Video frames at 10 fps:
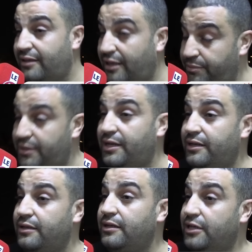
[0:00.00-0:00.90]

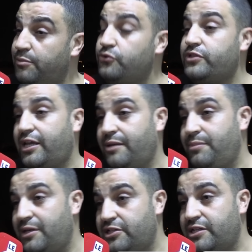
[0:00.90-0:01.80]
كبيرا للمنتخب
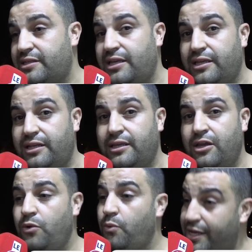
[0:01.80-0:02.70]
الجزائري
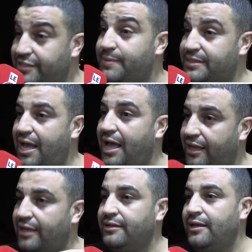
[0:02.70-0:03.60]
وأثبت
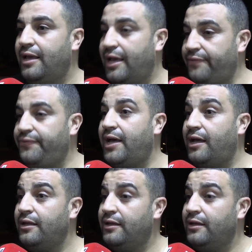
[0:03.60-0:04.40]
حقا أن